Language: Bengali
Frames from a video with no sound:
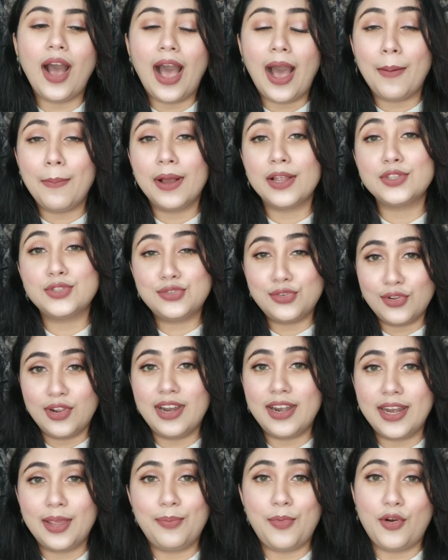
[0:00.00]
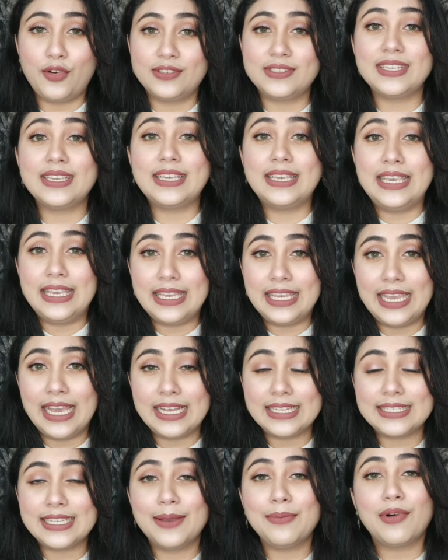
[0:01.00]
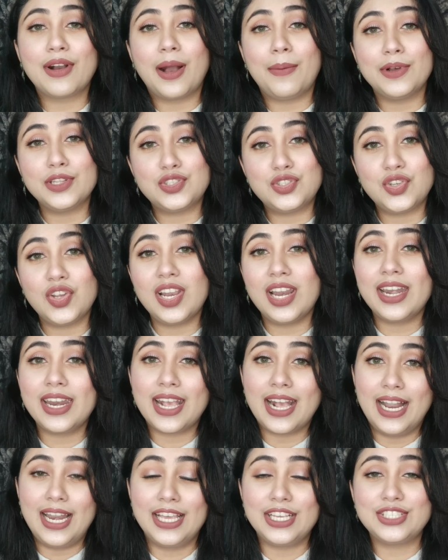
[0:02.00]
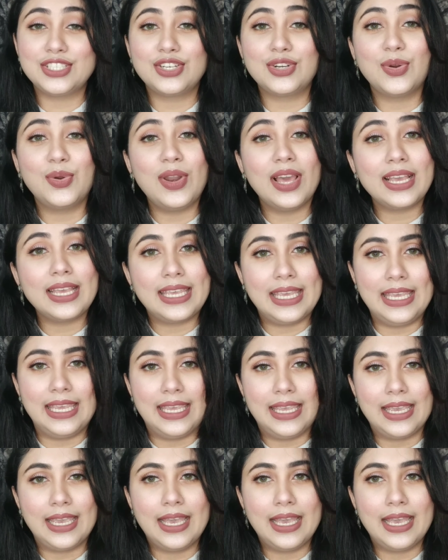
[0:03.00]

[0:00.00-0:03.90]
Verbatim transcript: আমার জুয়েলারি বক্সে কি কি আছে এবং আমার জুয়েলারি কালেকশনগুলো কি